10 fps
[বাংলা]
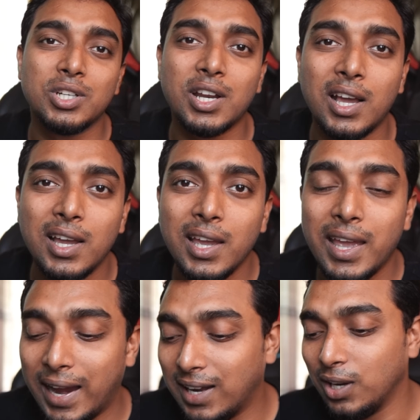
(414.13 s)
সেটা
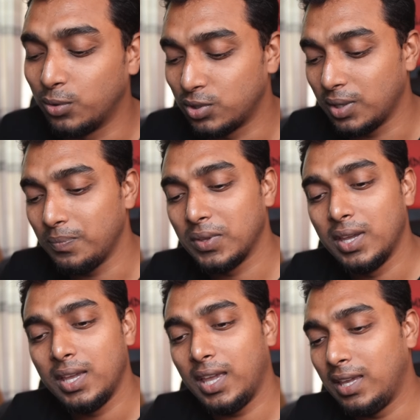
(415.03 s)
হ্যান্ডেল করছে
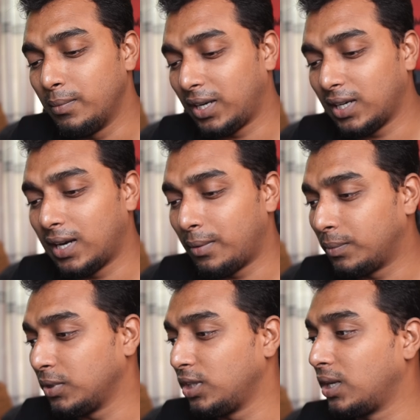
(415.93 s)
এই মাইকটার নাম
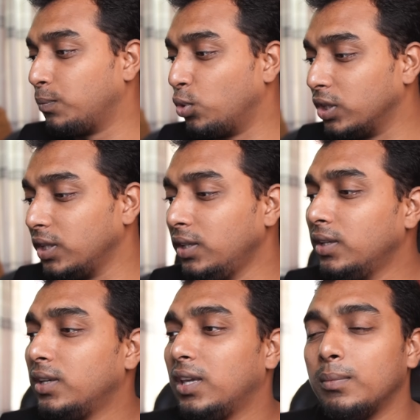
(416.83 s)
আপনাদেরকে বলে দিই
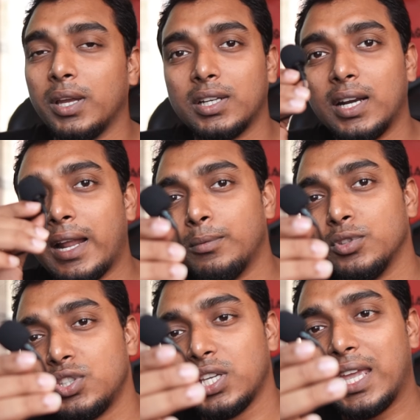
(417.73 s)
এই মাইকটার নাম
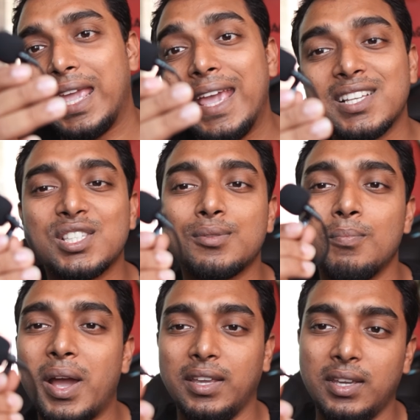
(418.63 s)
হচ্ছে এক্স
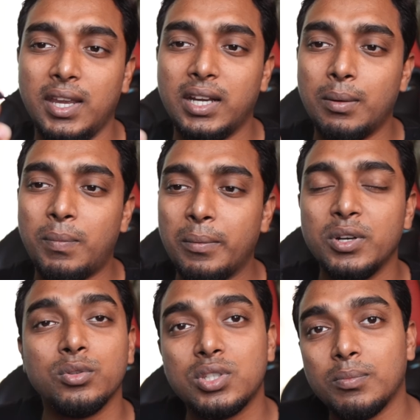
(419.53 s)
মাইক এটা পাবেন
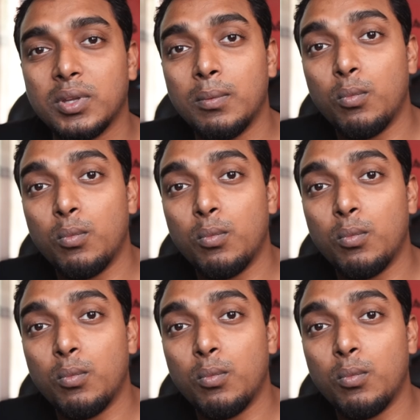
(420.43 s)
হচ্ছে আপনারা